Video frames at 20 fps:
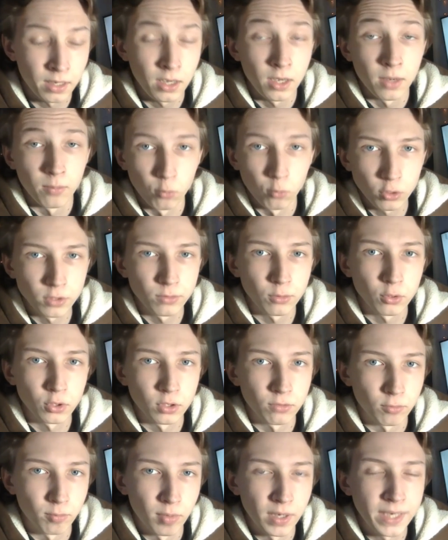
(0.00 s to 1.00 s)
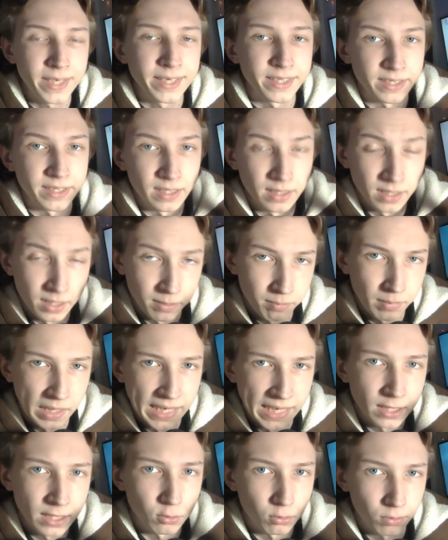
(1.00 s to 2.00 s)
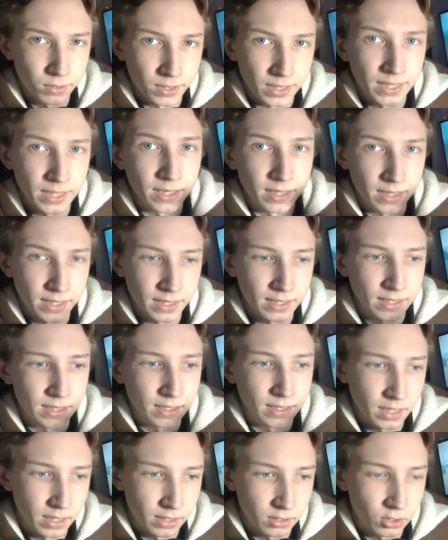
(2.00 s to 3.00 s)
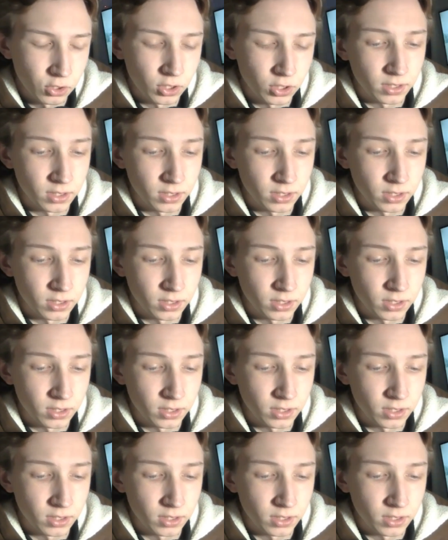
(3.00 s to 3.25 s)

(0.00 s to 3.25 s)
мой звездный футболист это Дембеле 103 рейтинг карточки.